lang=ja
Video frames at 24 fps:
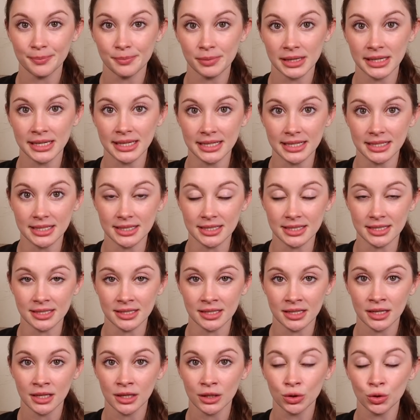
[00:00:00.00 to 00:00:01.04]

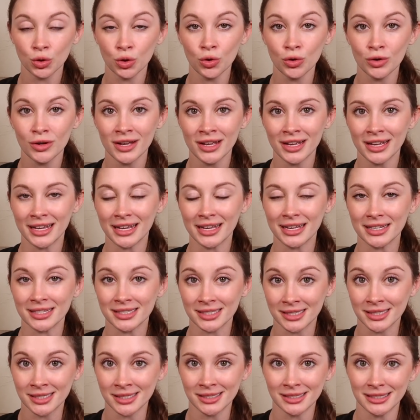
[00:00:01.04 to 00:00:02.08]
please と、えー、
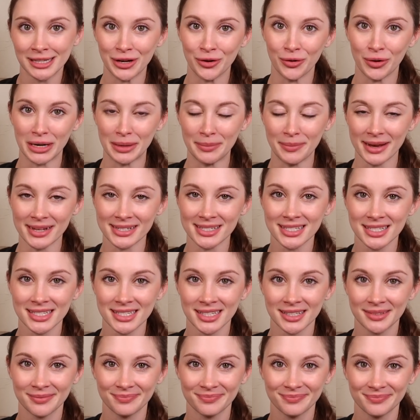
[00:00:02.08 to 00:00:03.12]
ずで終わりま
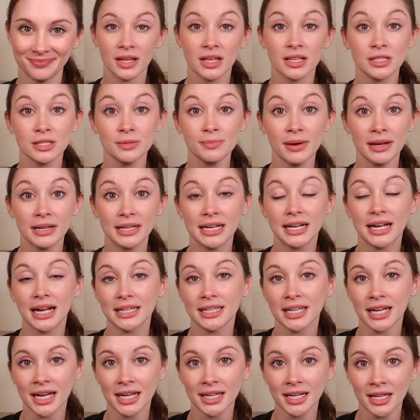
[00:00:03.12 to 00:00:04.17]
す。つまり
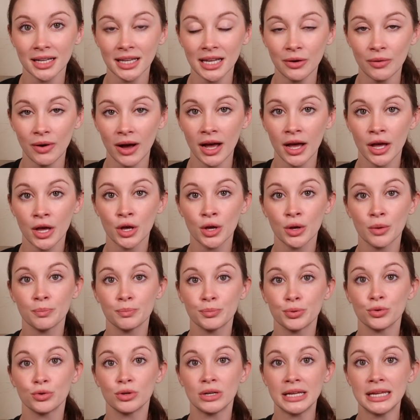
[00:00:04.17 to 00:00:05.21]
カタカナでは
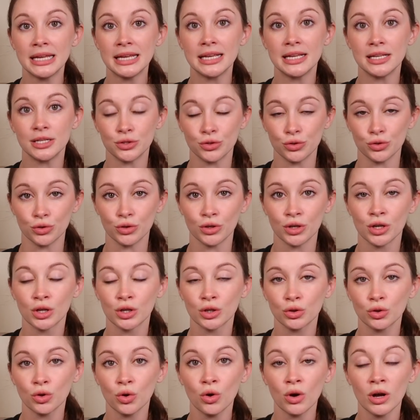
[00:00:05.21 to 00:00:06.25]
please
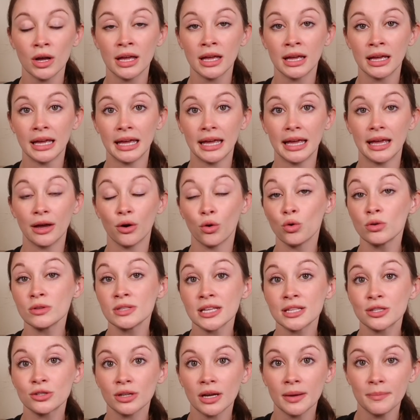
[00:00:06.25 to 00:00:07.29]
と、えー、音
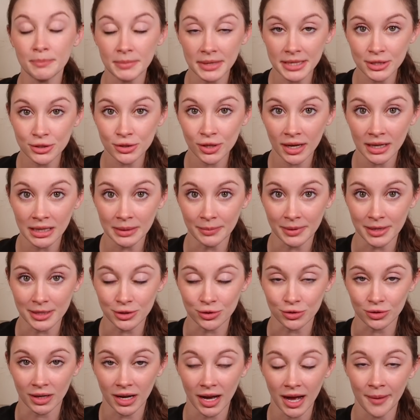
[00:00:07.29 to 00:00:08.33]
節が3つありま
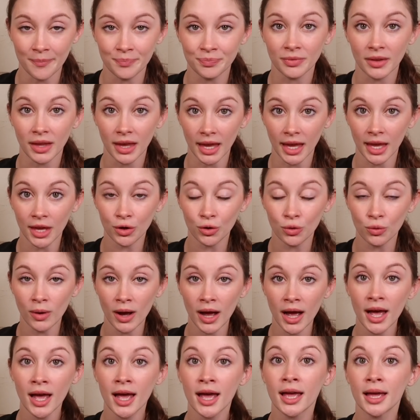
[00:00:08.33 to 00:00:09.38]
すが、英語
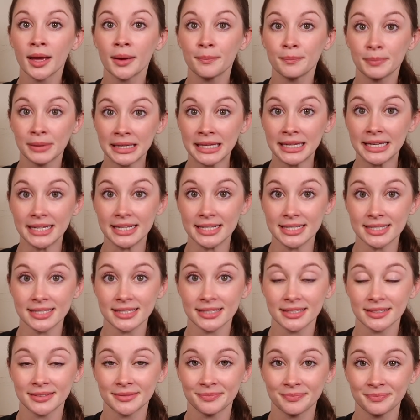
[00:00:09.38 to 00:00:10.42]
は
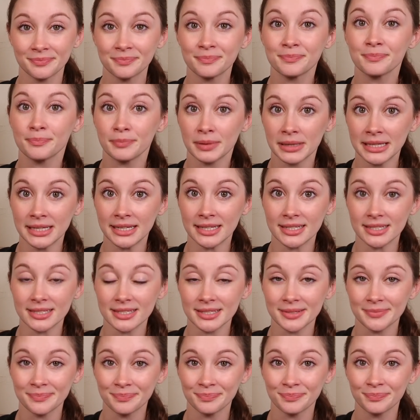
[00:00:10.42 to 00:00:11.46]
please,
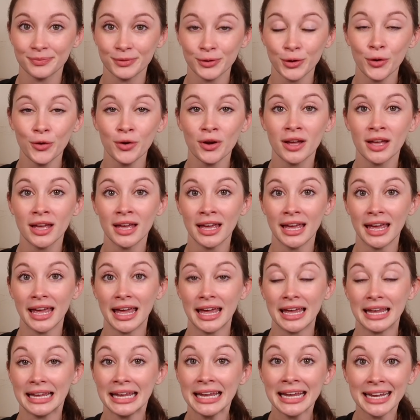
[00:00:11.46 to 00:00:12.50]
please と、
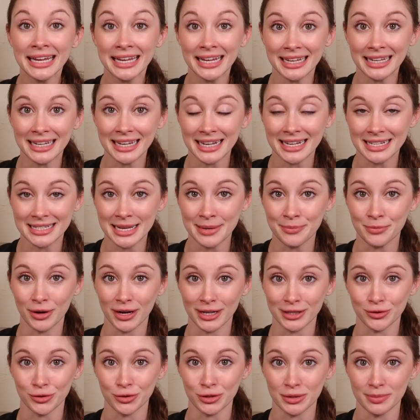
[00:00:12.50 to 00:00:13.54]
え一気に全部
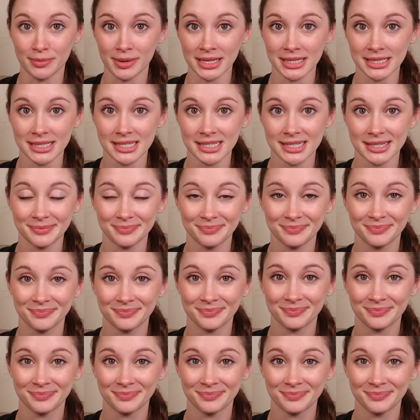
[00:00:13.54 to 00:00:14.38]
発音します。